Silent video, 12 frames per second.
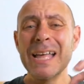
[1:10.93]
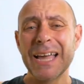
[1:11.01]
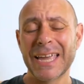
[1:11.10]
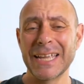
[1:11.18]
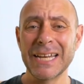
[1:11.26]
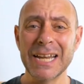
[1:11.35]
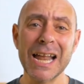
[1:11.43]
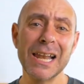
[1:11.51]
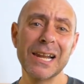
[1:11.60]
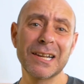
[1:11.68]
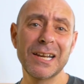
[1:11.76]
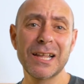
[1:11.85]
general
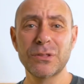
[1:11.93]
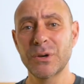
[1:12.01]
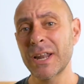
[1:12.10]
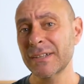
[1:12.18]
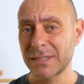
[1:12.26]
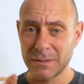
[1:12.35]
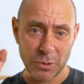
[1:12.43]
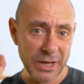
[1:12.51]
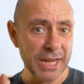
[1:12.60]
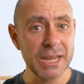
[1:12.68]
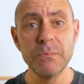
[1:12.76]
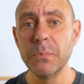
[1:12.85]
al relacionarse, por
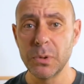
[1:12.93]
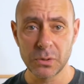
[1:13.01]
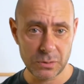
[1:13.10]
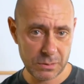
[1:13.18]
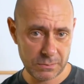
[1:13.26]
ejemplo